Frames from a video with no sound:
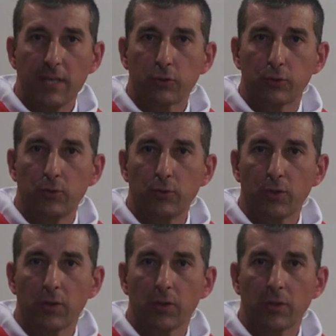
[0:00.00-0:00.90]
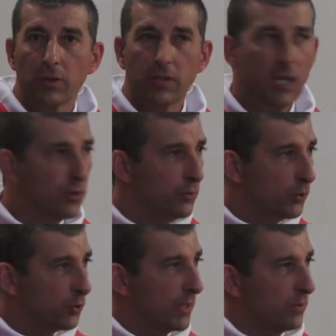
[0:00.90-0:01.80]
un jour, qui que
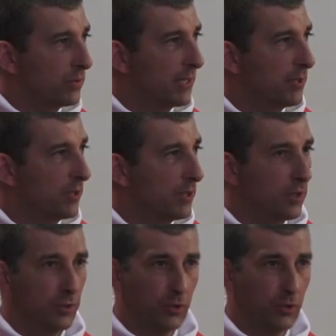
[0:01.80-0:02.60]
nous soyons d'ailleurs,